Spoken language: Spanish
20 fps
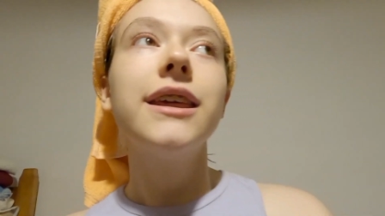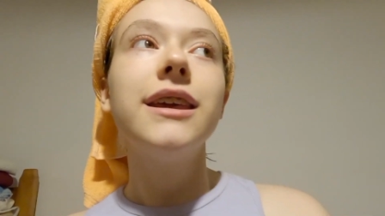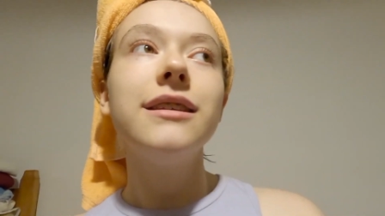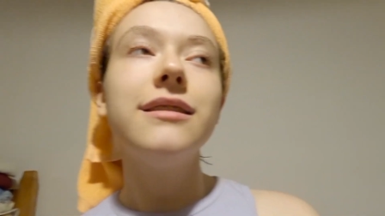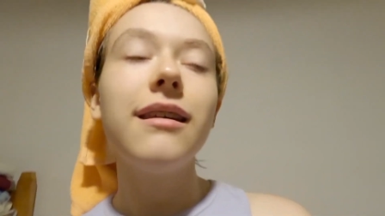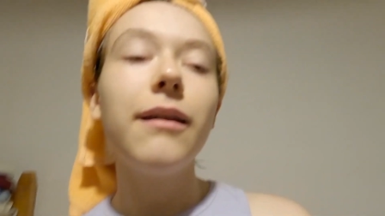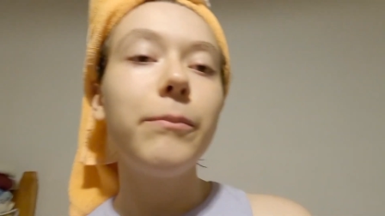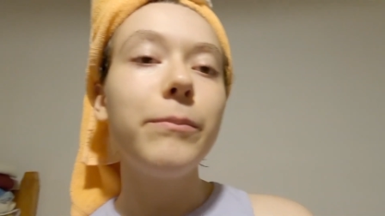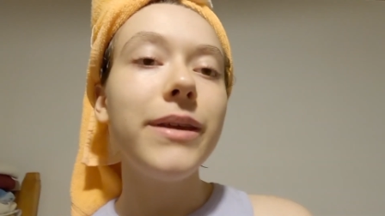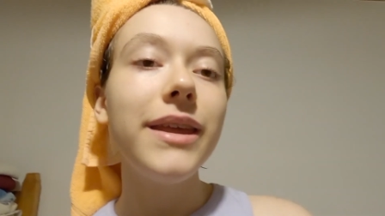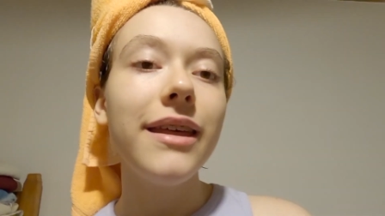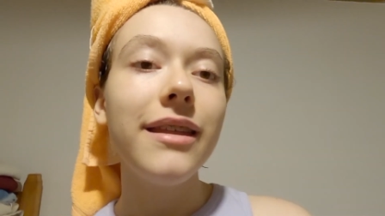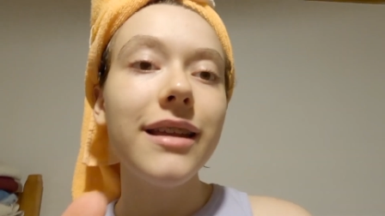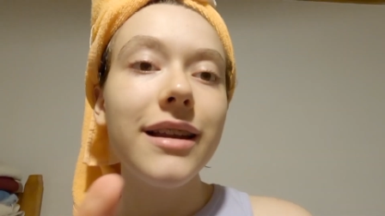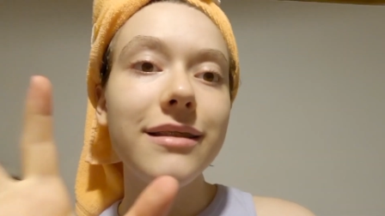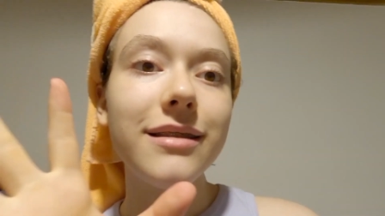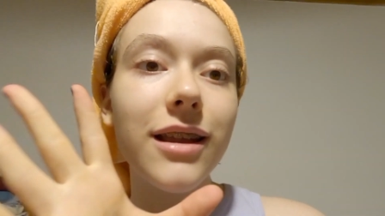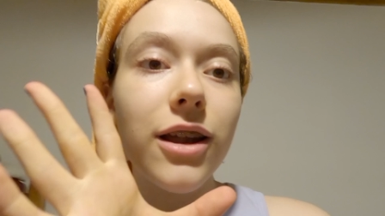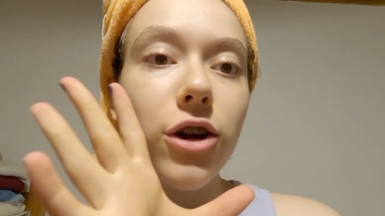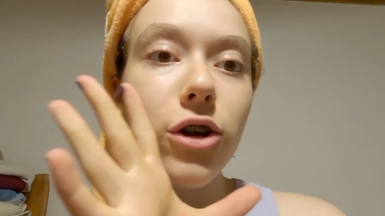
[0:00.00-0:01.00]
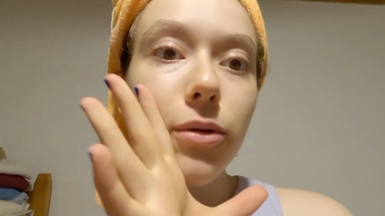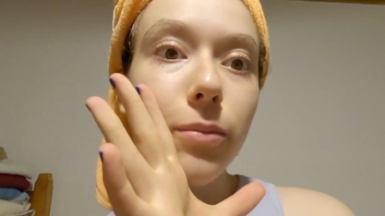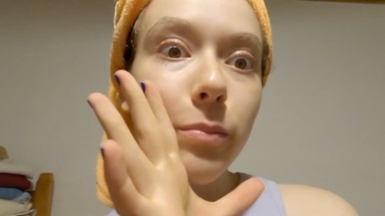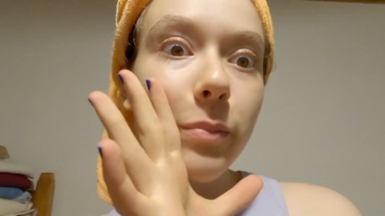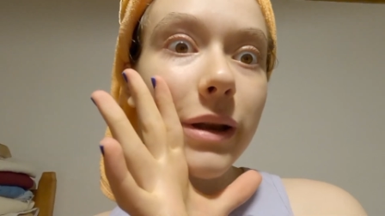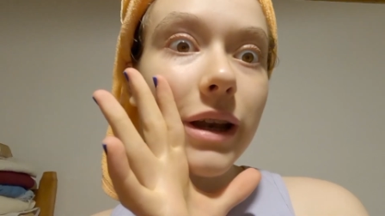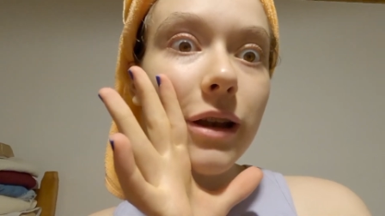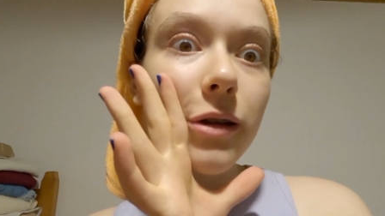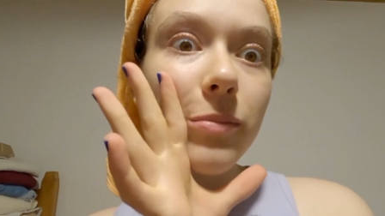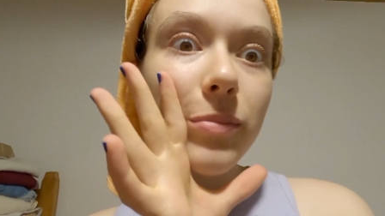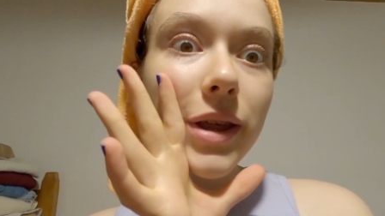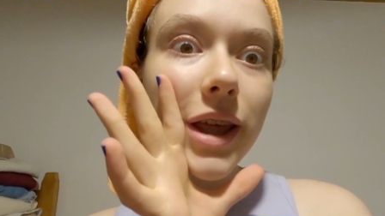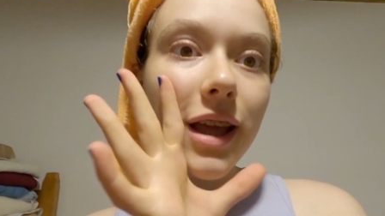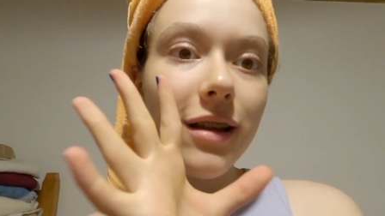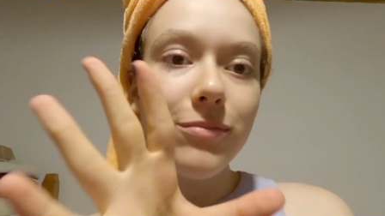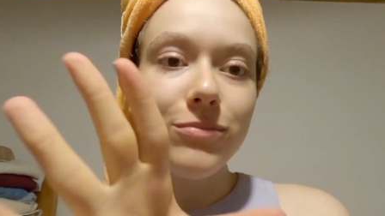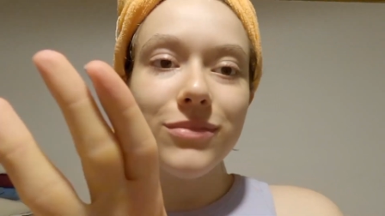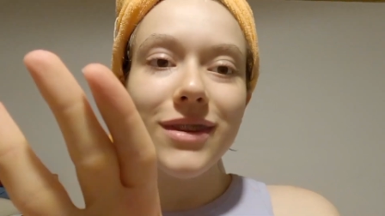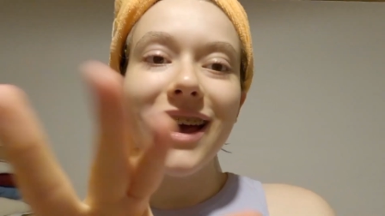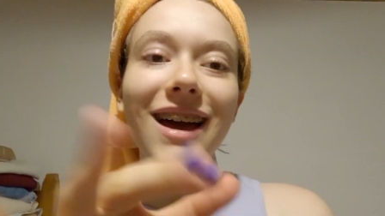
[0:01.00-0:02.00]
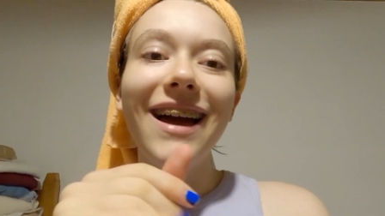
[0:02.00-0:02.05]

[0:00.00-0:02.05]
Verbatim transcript: que esas piedras te rompen el pie.